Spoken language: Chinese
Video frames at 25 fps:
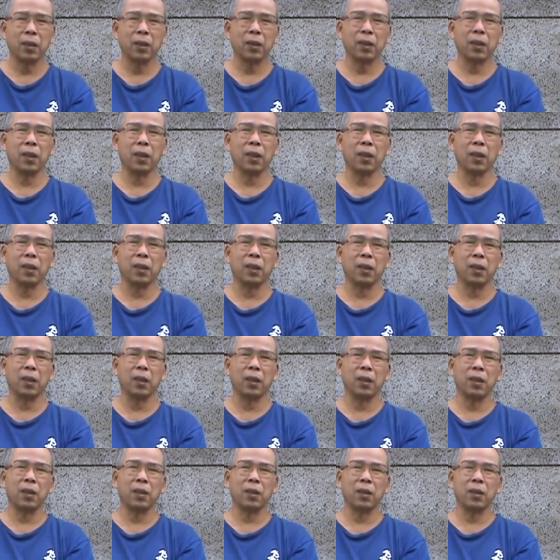那
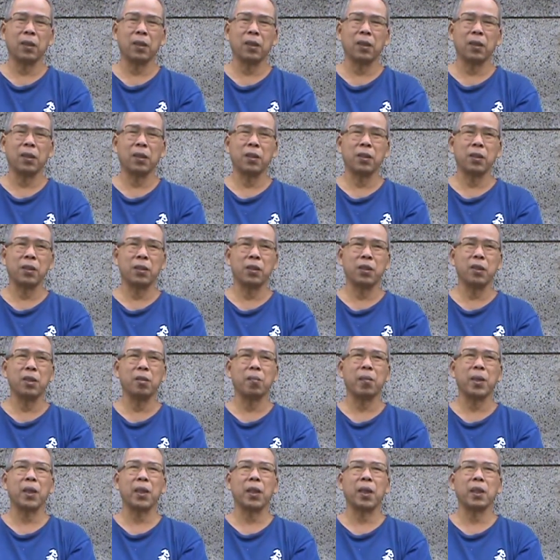个
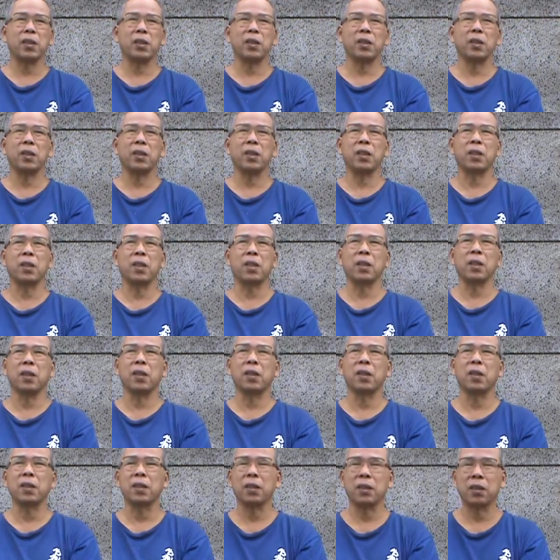西班牙籍的一
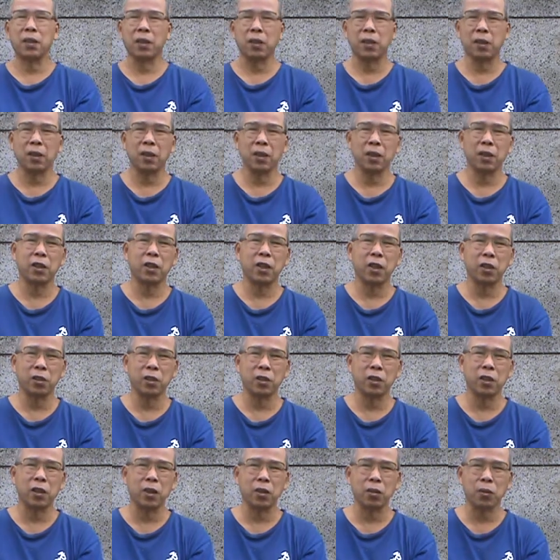个。个潜
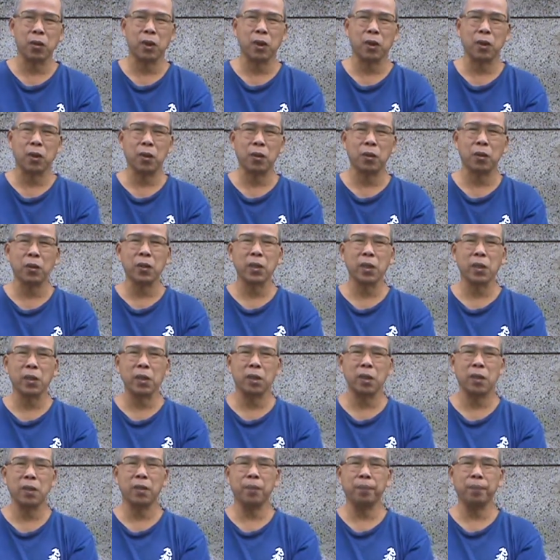潜水工程
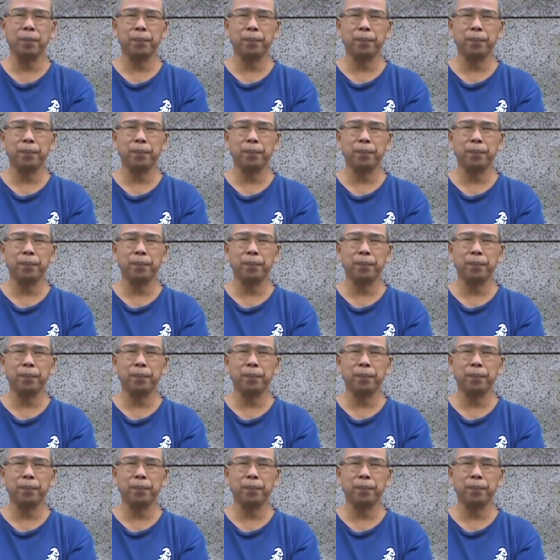师，